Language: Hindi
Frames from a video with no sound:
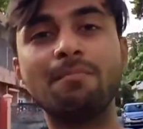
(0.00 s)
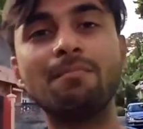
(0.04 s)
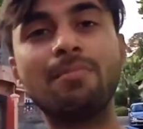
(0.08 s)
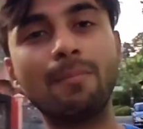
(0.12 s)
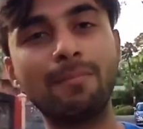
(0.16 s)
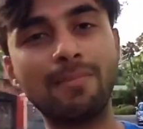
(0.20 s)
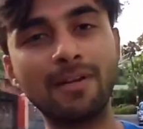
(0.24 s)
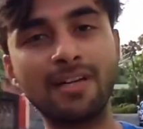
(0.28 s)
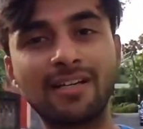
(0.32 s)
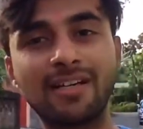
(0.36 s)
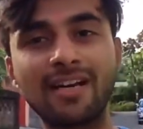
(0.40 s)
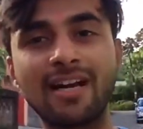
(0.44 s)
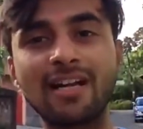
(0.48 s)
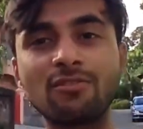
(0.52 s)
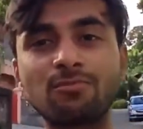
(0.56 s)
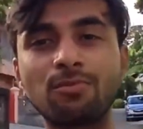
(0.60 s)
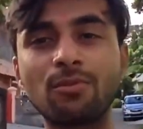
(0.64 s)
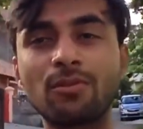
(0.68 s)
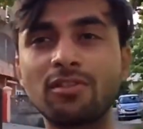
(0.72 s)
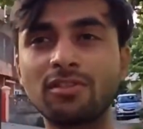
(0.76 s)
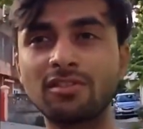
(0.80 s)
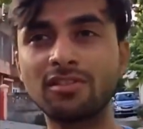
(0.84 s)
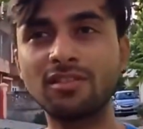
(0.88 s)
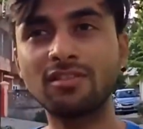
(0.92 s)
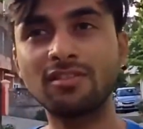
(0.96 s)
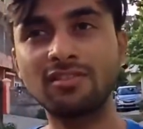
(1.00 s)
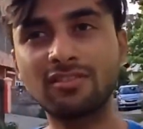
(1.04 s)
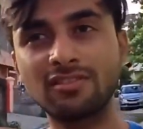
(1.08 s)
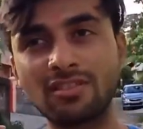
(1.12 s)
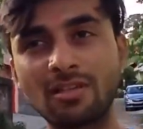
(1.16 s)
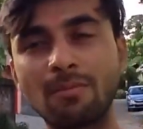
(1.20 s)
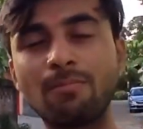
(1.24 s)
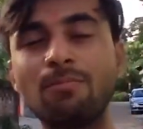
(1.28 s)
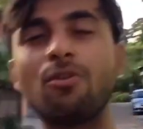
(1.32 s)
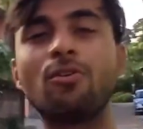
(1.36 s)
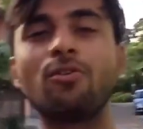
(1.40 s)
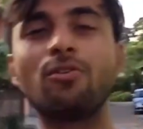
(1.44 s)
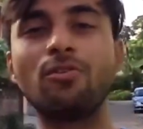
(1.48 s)
पब्लिक ट्रांसपोर्टेशन
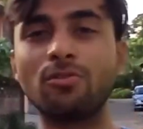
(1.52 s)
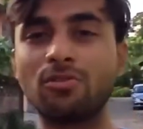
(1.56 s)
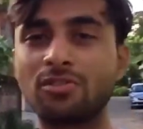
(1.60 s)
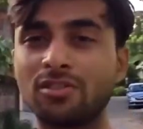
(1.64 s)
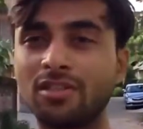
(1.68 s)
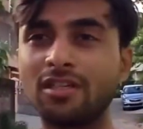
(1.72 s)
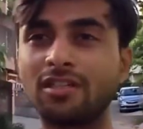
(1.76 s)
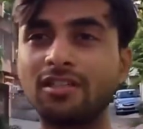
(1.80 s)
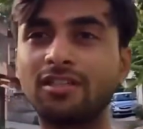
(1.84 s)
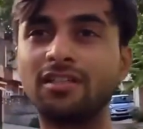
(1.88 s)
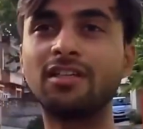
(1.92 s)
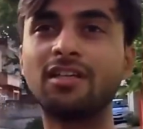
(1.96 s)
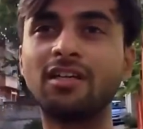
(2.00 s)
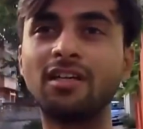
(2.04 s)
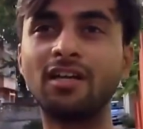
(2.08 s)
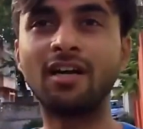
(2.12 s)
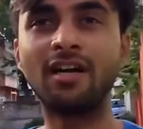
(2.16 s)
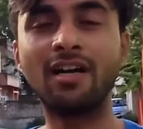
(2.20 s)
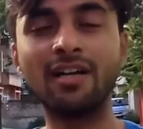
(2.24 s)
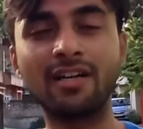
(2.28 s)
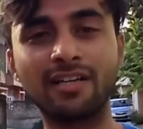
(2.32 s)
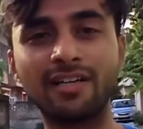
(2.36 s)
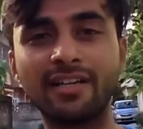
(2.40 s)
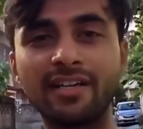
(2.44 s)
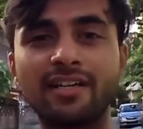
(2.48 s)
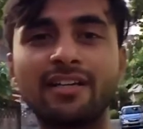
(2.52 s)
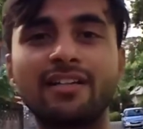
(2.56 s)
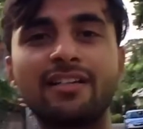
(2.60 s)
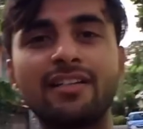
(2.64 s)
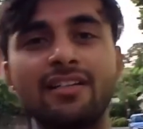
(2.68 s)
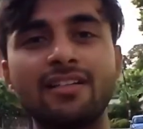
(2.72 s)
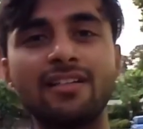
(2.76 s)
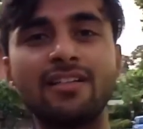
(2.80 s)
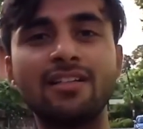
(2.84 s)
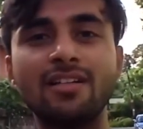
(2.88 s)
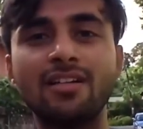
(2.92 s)
सब लोग यूज़ करते हैं हर रेक